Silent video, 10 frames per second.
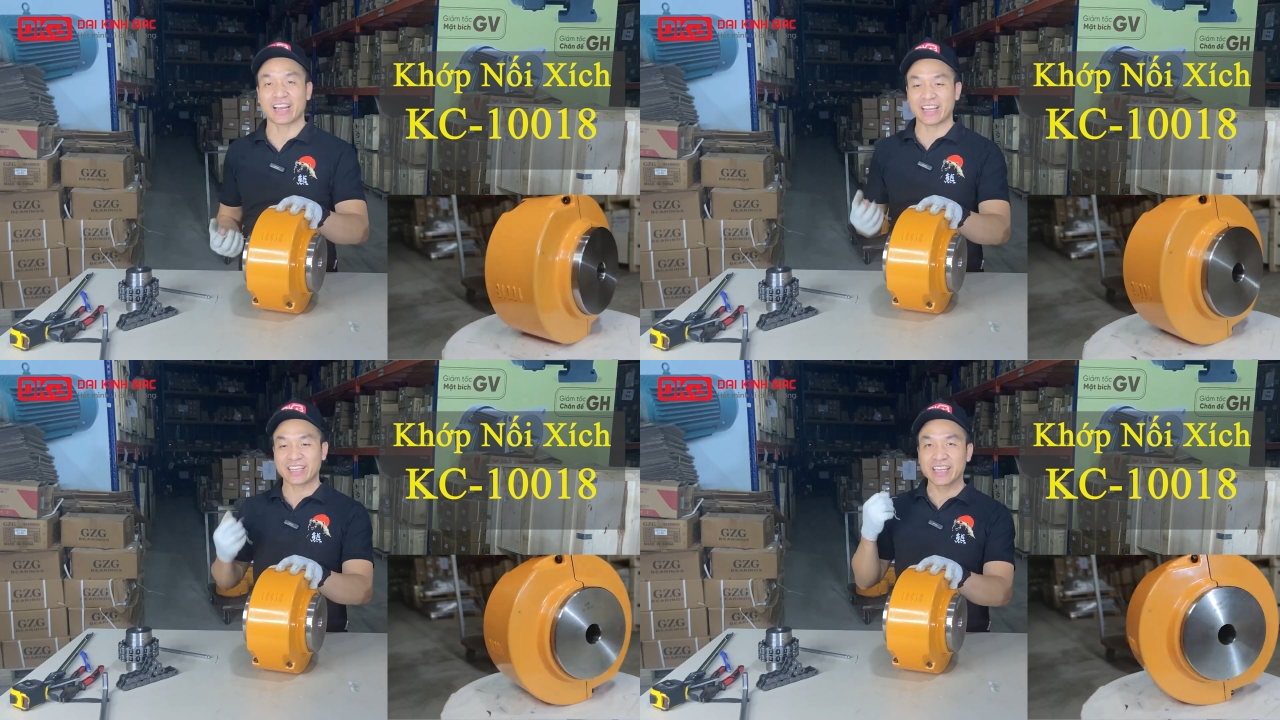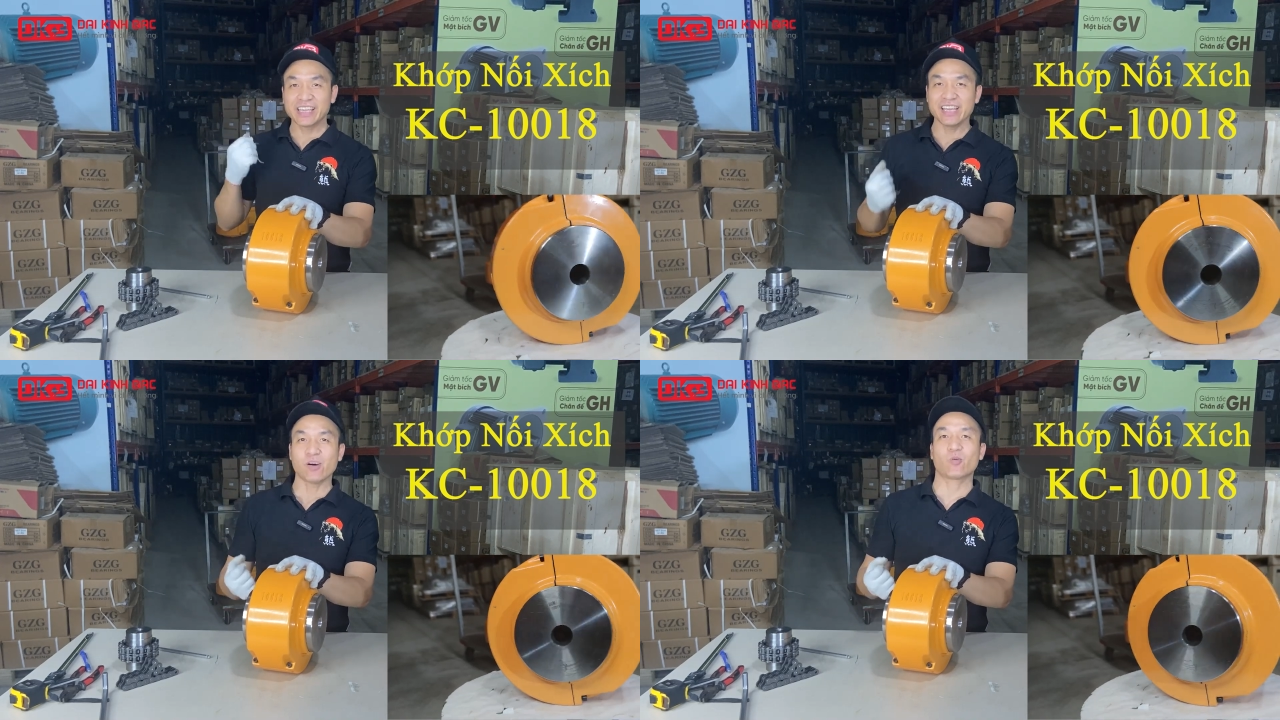cái ký
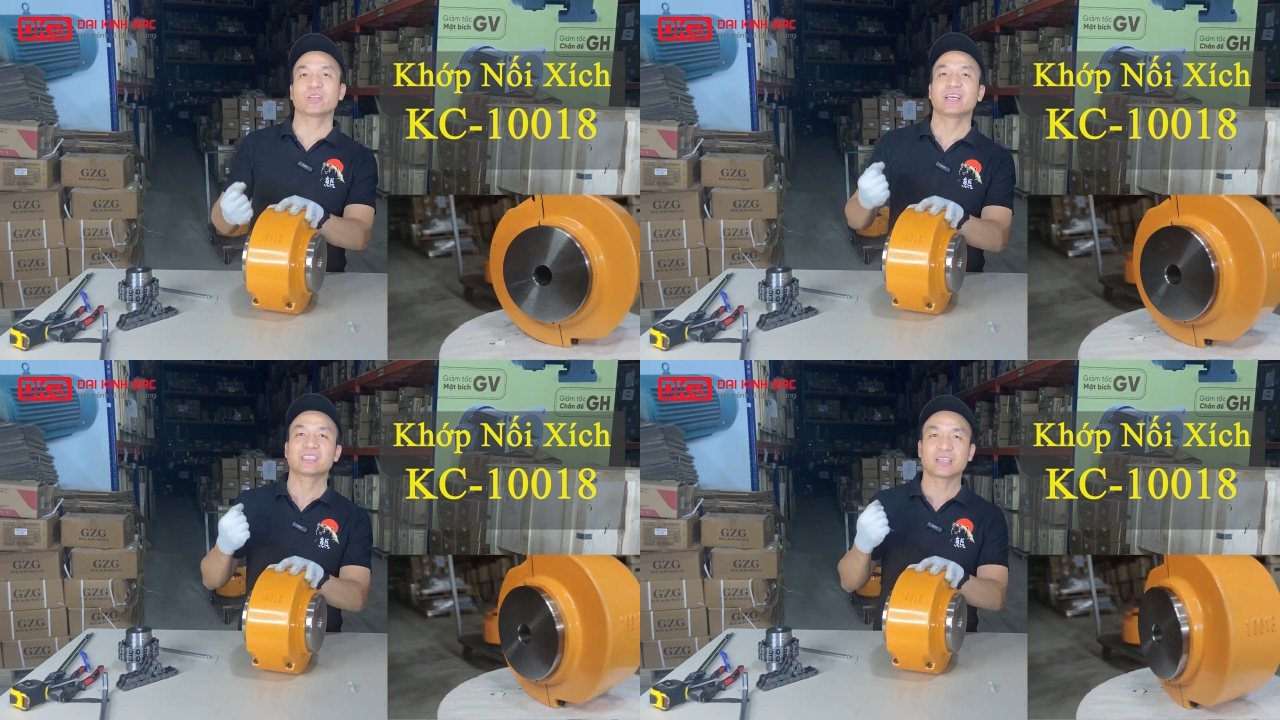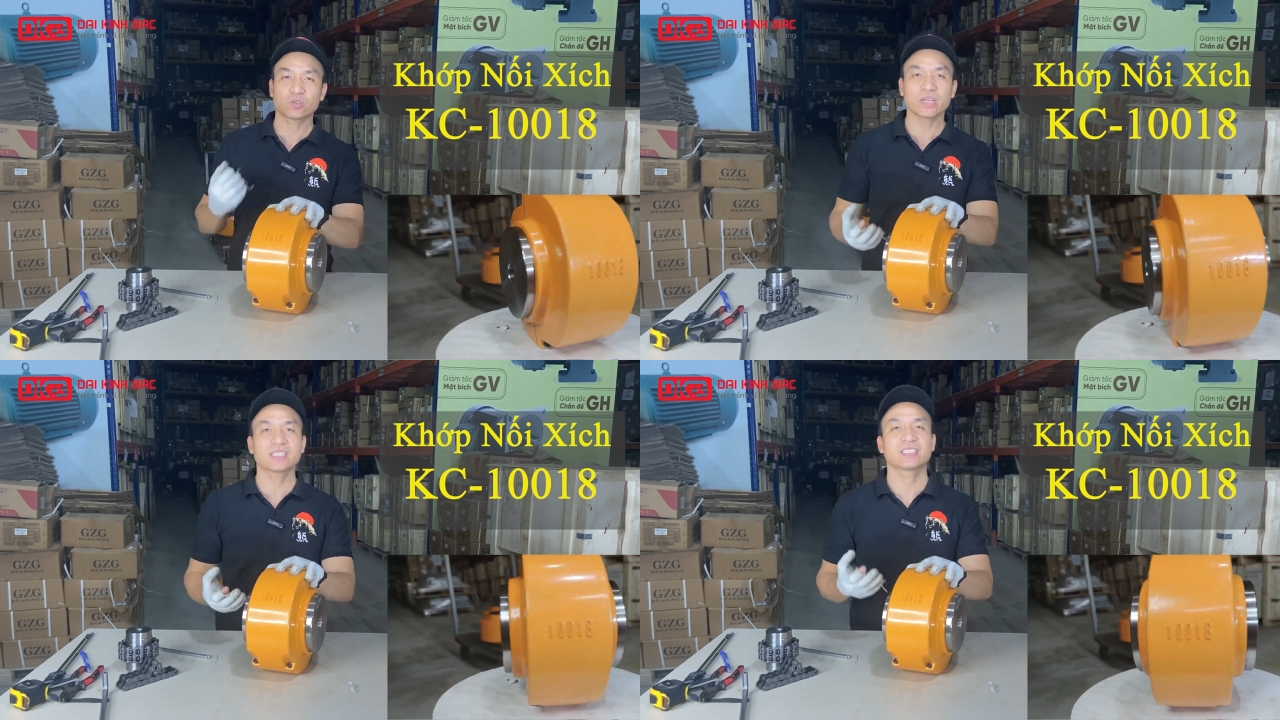hiệu của nhà sản
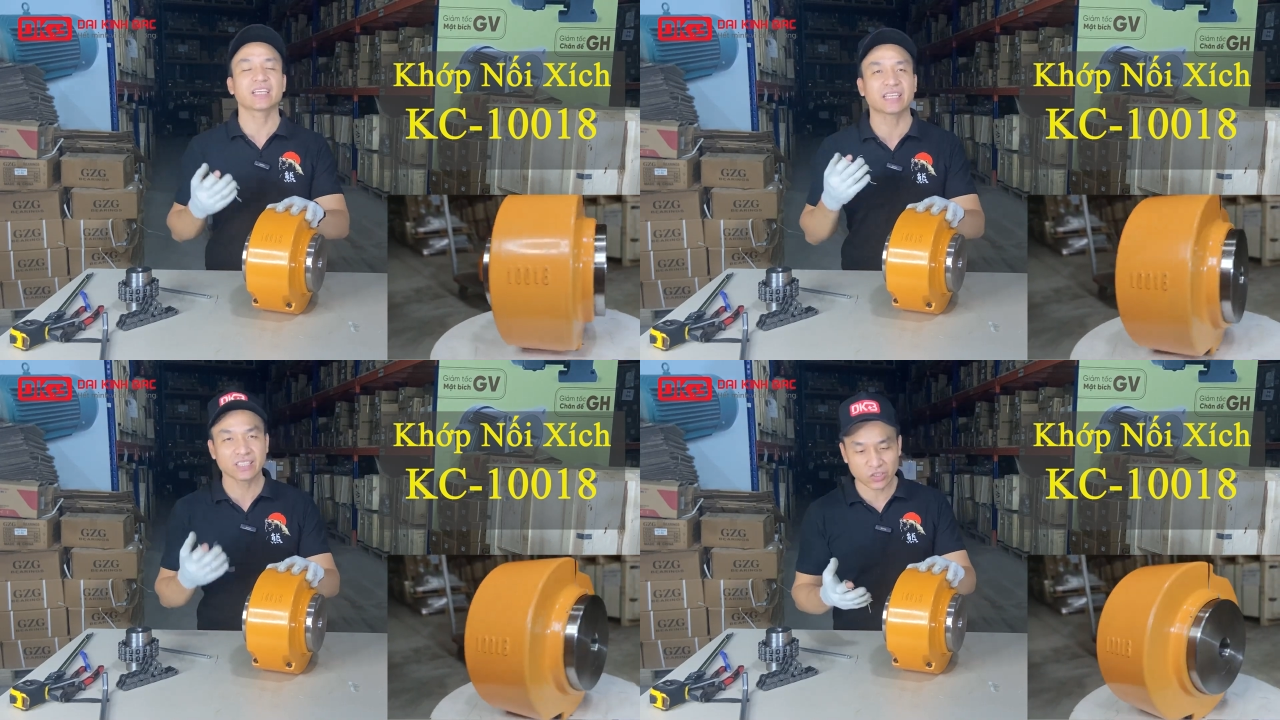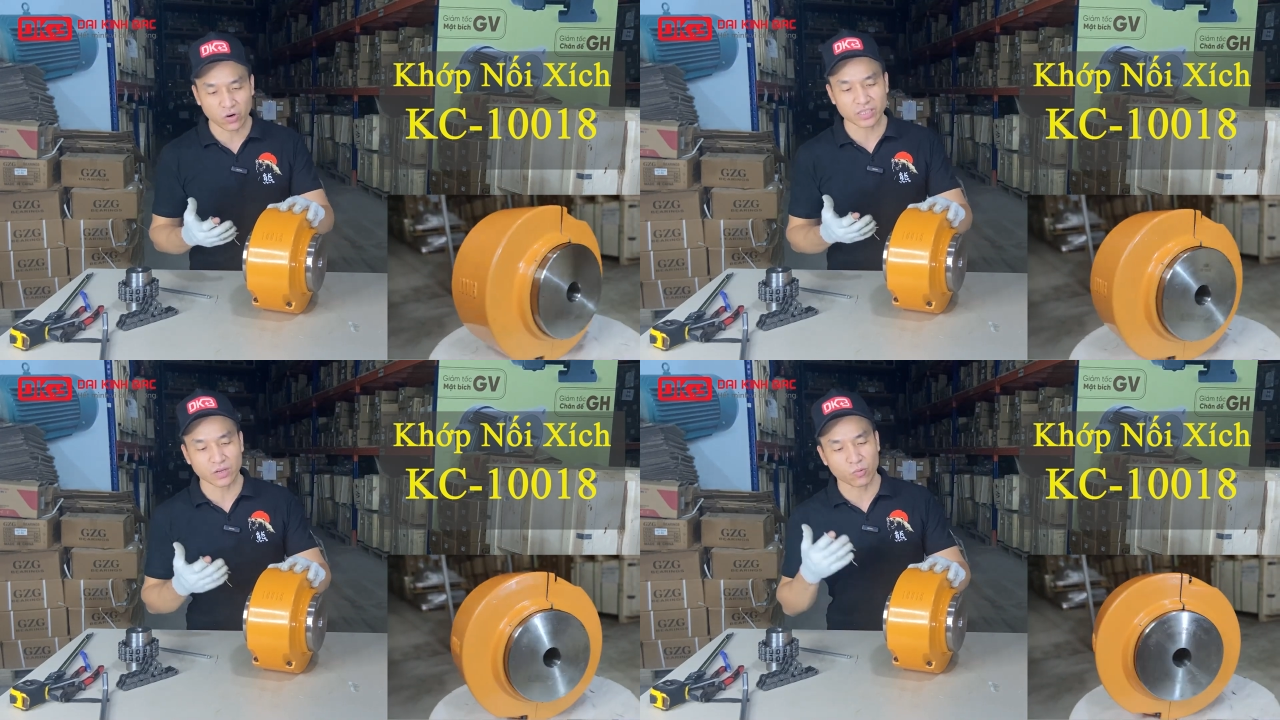xuất dành cho
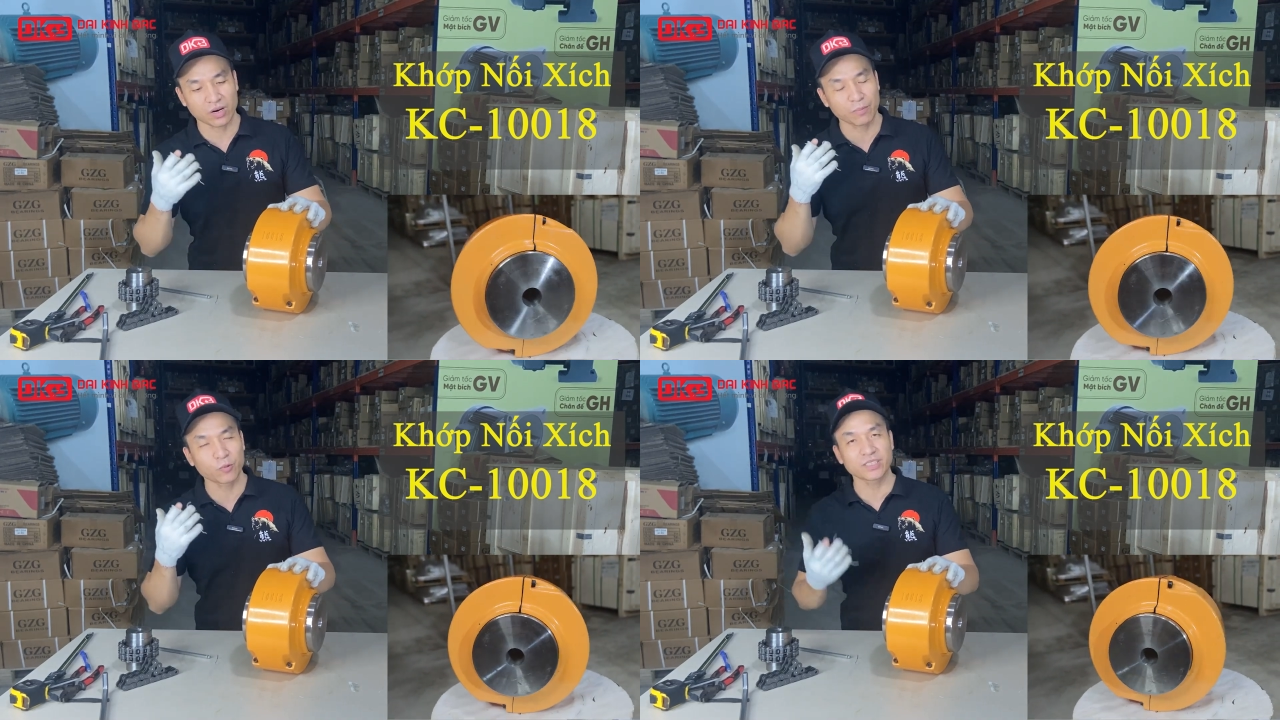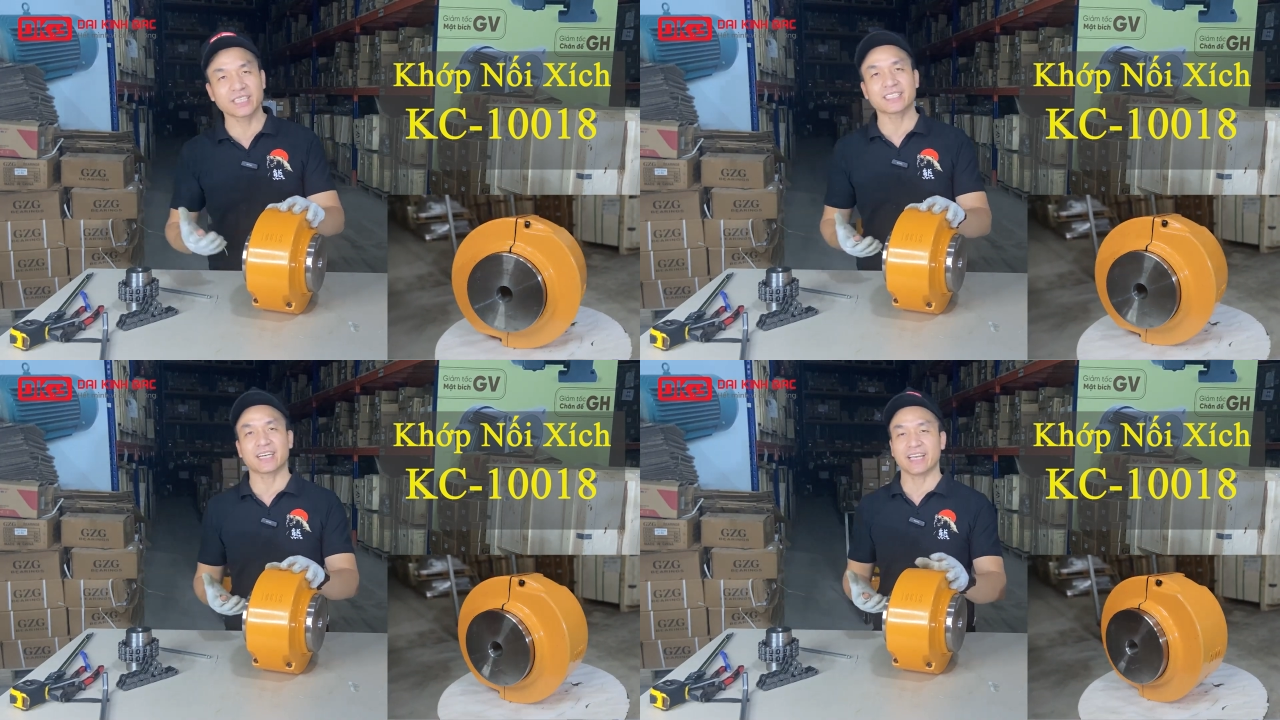cái dòng khớp nối
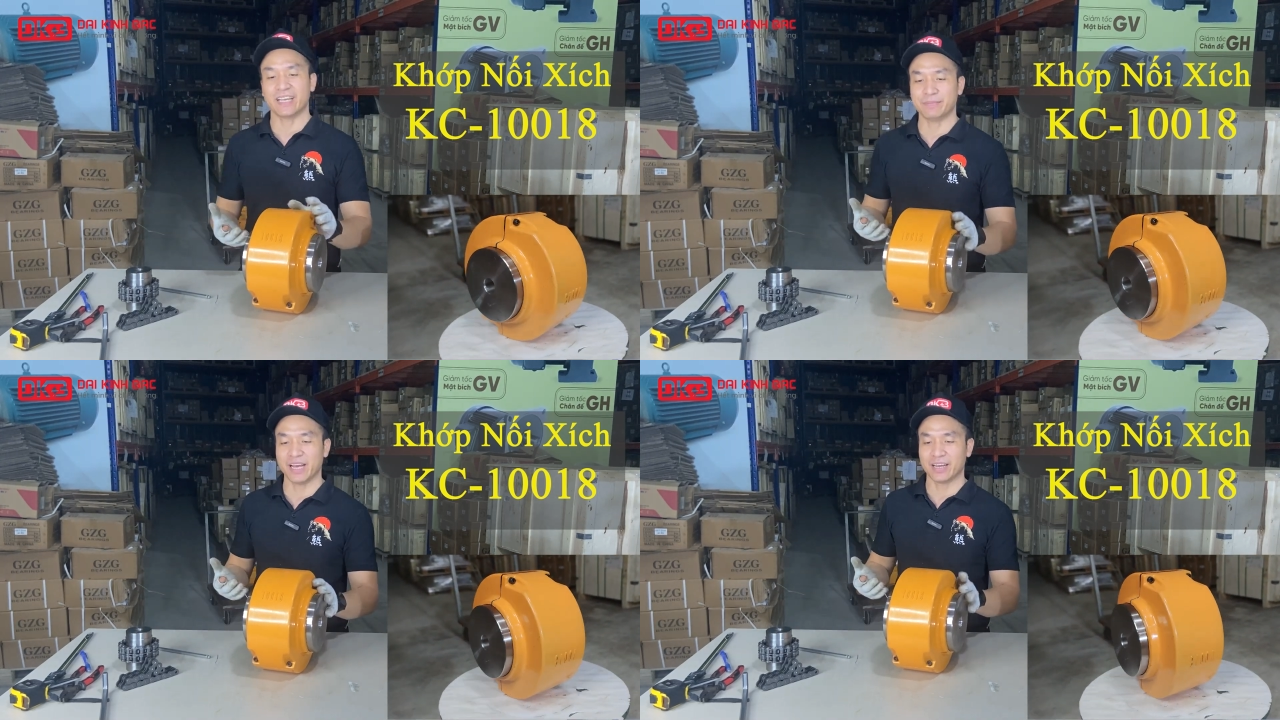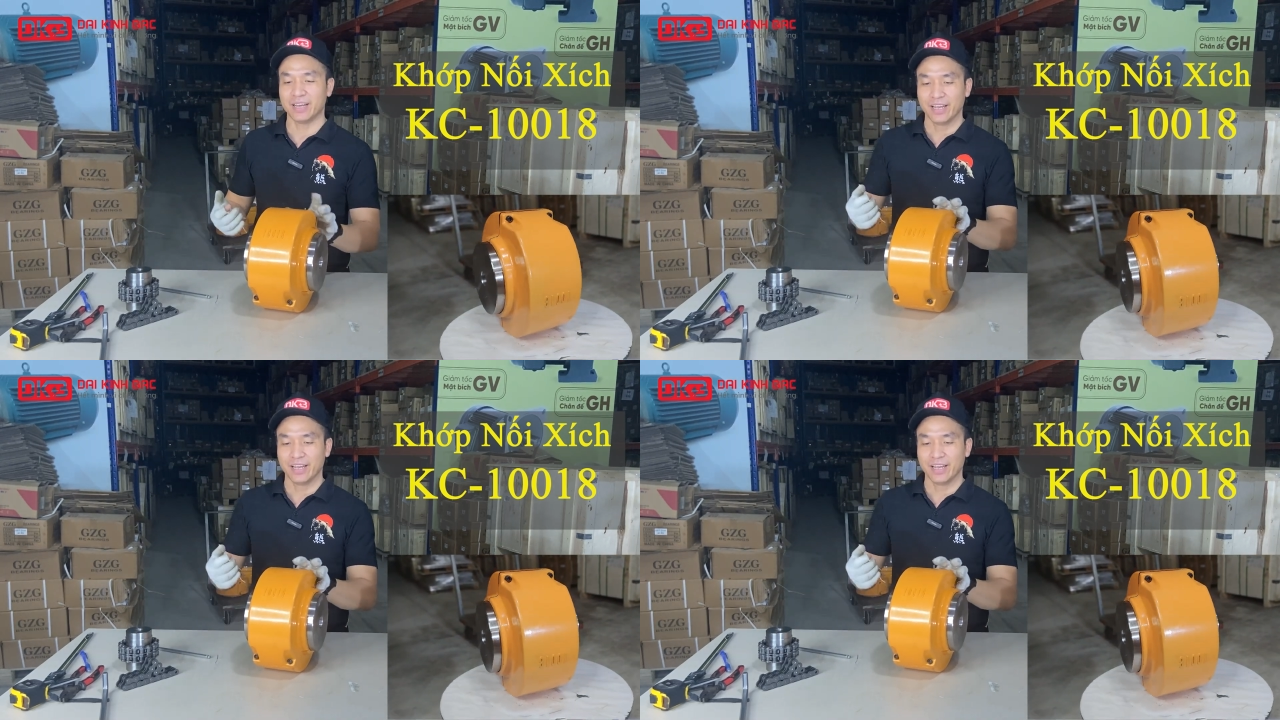xích dạng này anh em nhá.